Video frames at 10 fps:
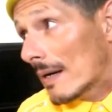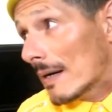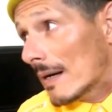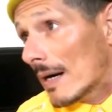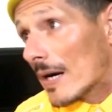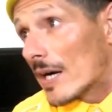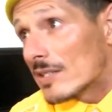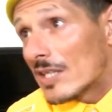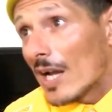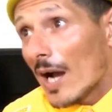
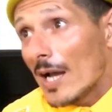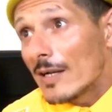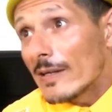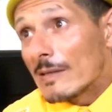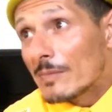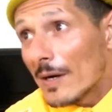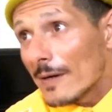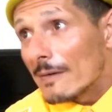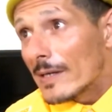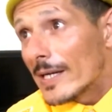اختي آه، يا غحلي حليمه
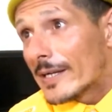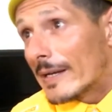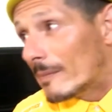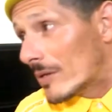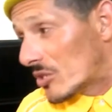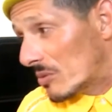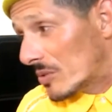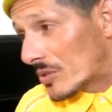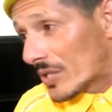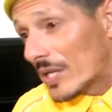ولكن ماشي
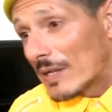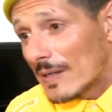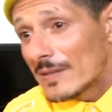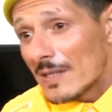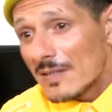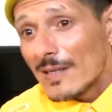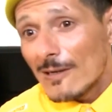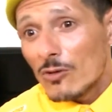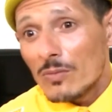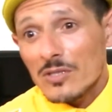مشكل احنا
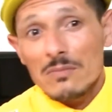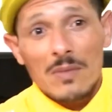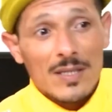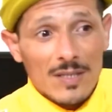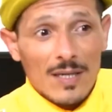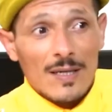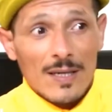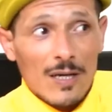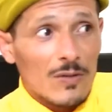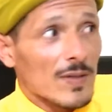نسلكو باش ما عطى
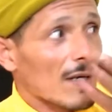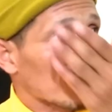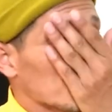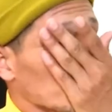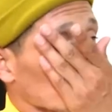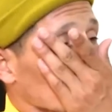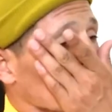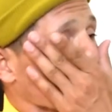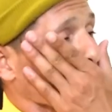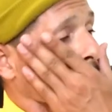الله وصافي
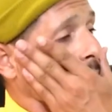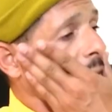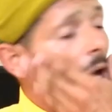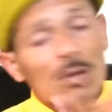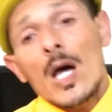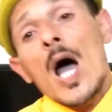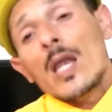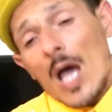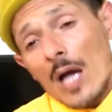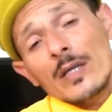لا
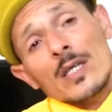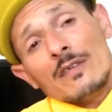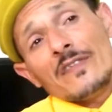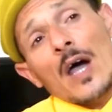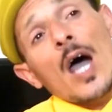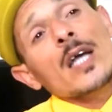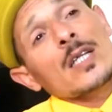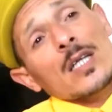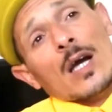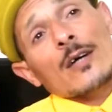لا انا فايت
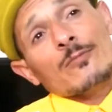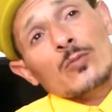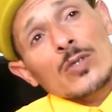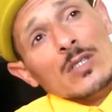لي خاطبوني